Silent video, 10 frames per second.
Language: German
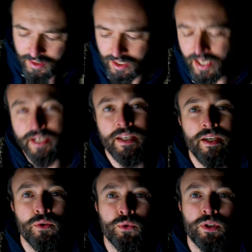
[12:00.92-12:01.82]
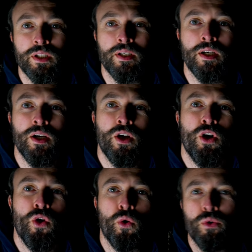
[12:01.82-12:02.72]
die Enten hier unten
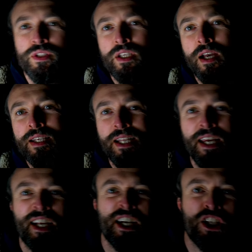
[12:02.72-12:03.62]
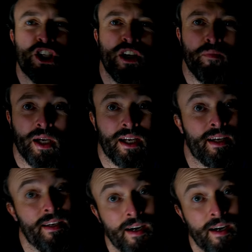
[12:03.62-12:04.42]
und das Licht ganz dimmrig.